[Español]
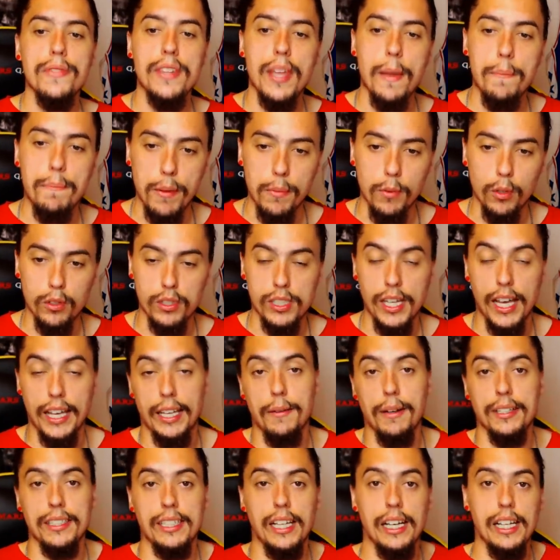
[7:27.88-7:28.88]
de pívot, ya
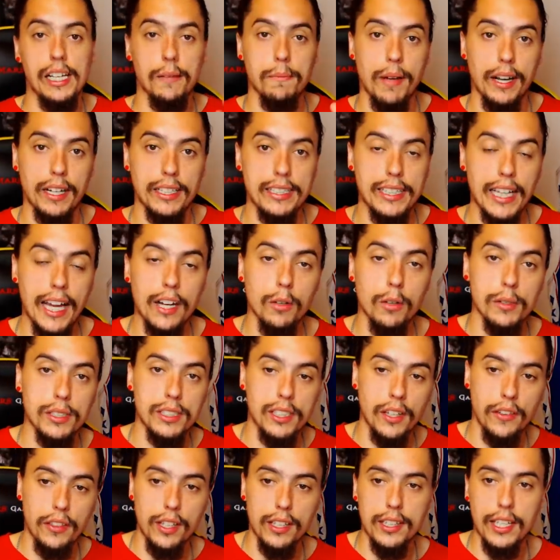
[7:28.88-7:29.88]
que va a salir
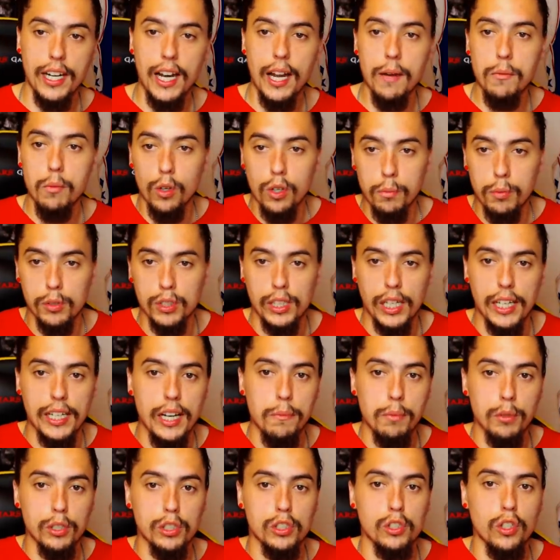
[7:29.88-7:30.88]
Marjanovic, etcétera. Bueno, pues ahí
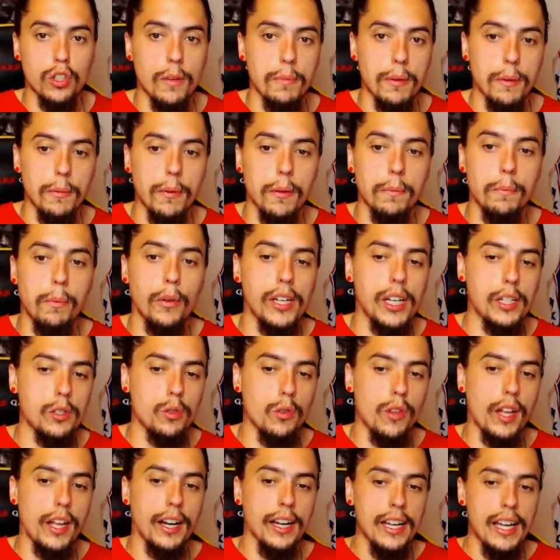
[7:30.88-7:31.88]
le he puesto de pívot, podría
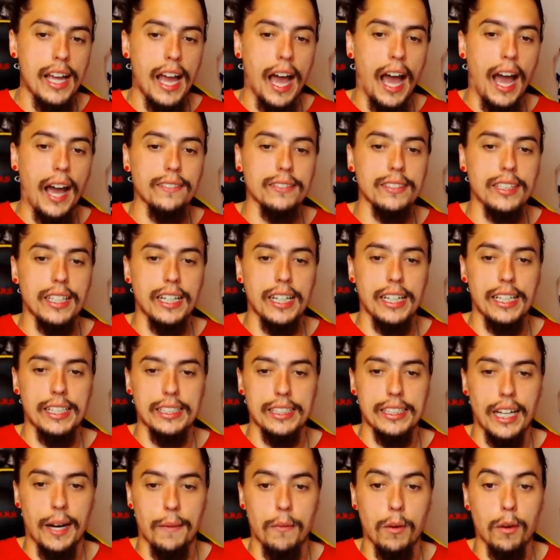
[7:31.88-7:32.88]
ayudar a
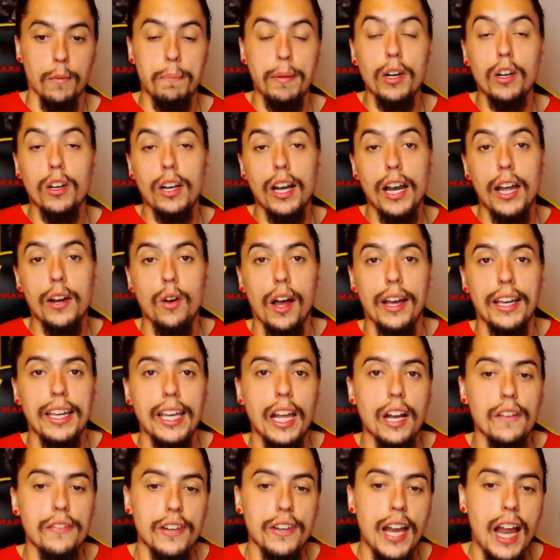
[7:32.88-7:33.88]
André Tramón. Pero claro,
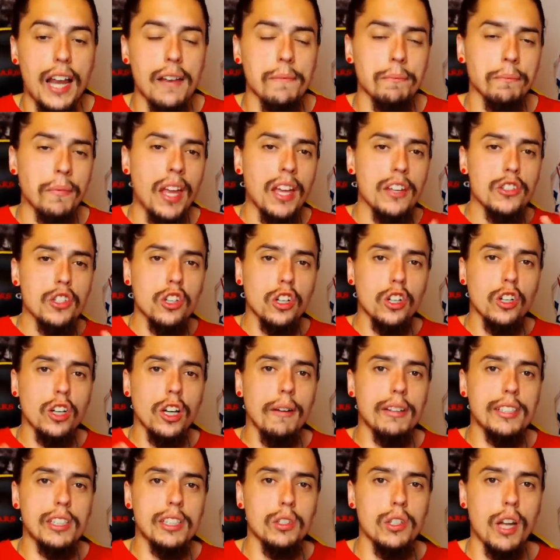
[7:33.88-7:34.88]
aquí al final yo creo
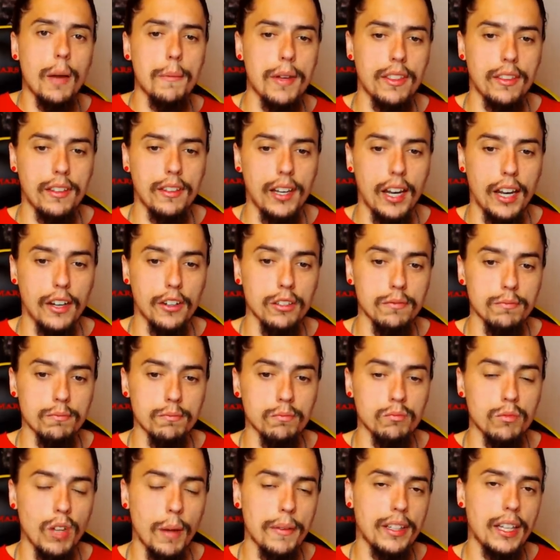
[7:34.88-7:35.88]
que va a ser una mezcla, ¿no?
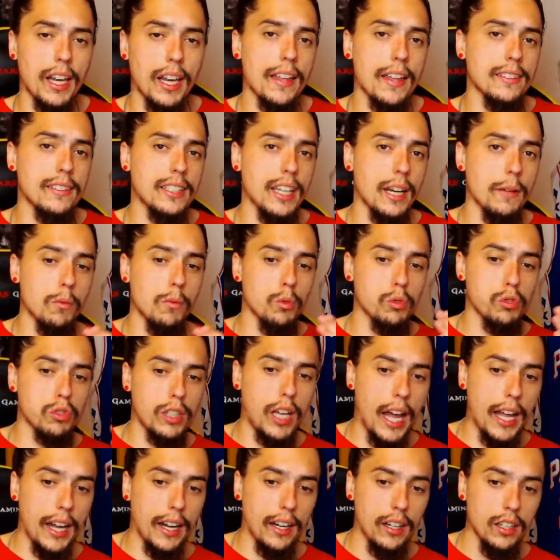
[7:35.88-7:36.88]
Una mezcla entre
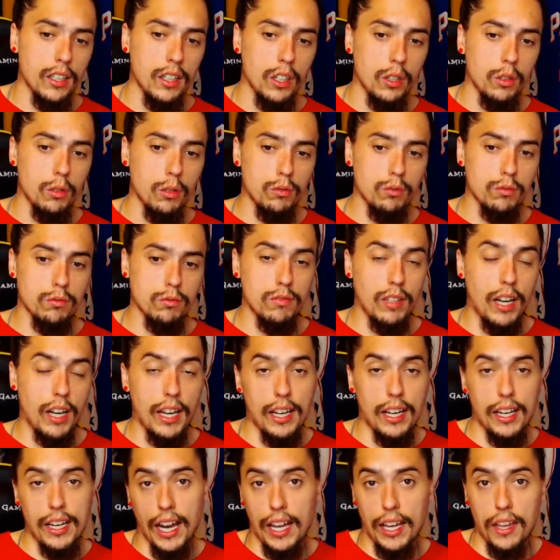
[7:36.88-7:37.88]
buscar
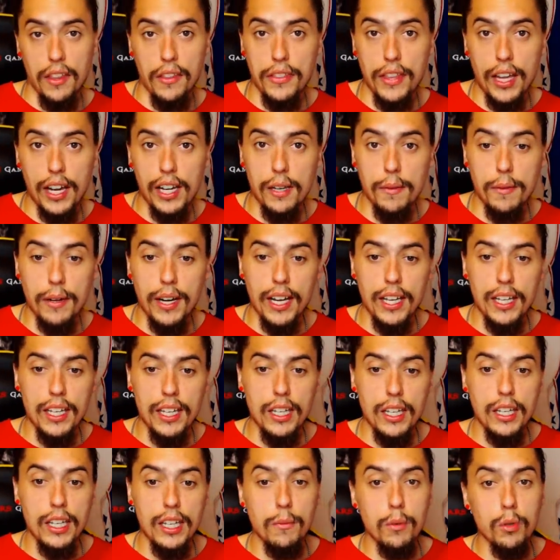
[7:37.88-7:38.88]
la, agencia libre
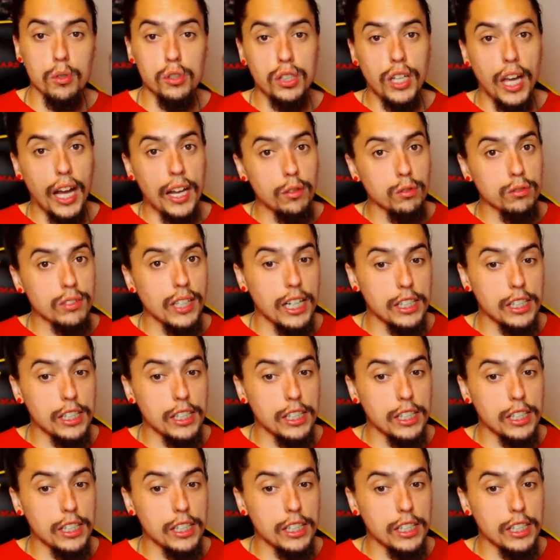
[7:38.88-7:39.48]
y buscar un